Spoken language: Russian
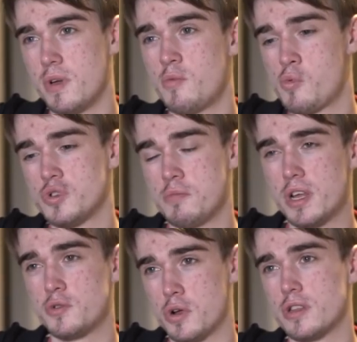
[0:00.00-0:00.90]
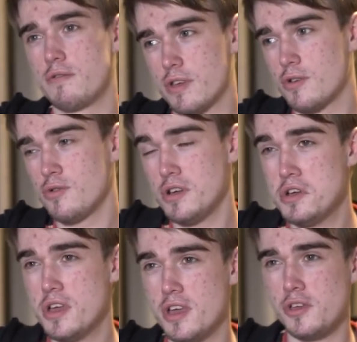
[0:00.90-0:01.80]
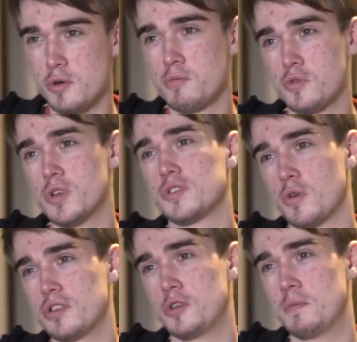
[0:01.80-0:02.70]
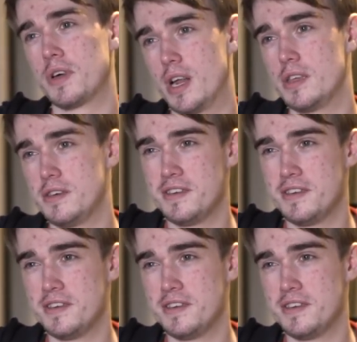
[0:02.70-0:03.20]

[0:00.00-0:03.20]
мы ему будем брать только этого героя, и он будет у нас только на нем играть.